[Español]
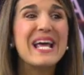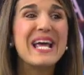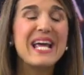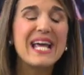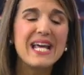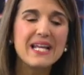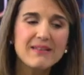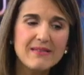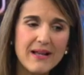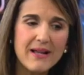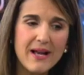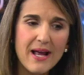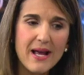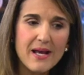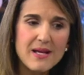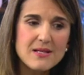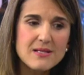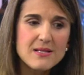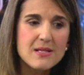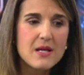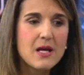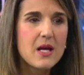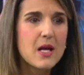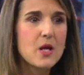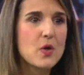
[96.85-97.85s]
Y
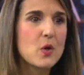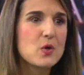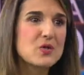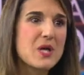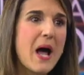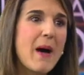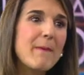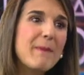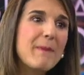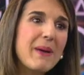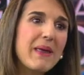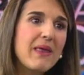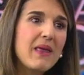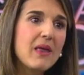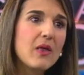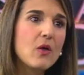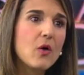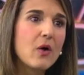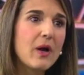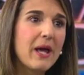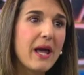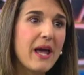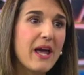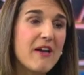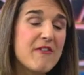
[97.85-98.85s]
tres, nos ha
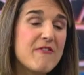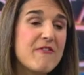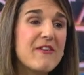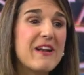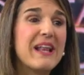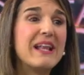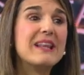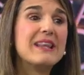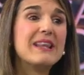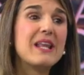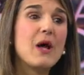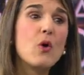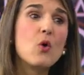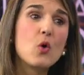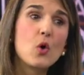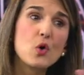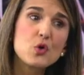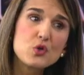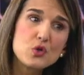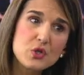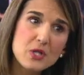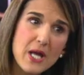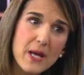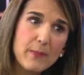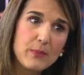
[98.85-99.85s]
pedido que, frente a un
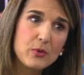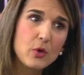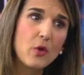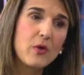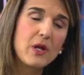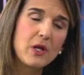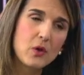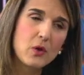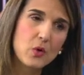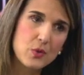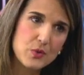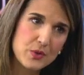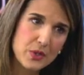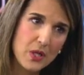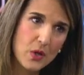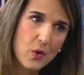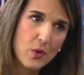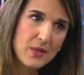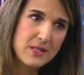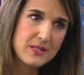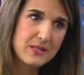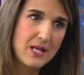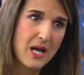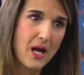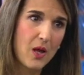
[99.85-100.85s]
concepto del Consejo de
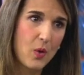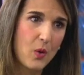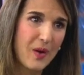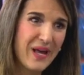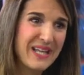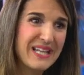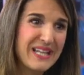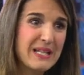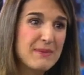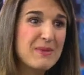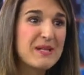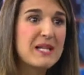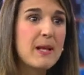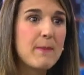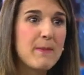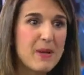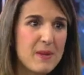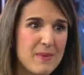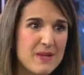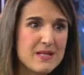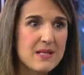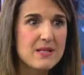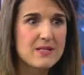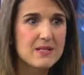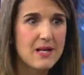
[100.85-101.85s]
Estado en temas de
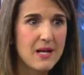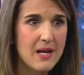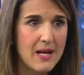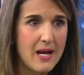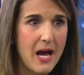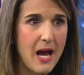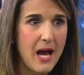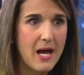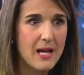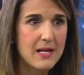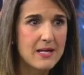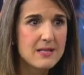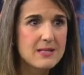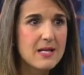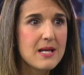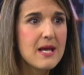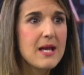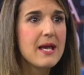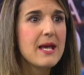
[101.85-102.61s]
primas extralegales,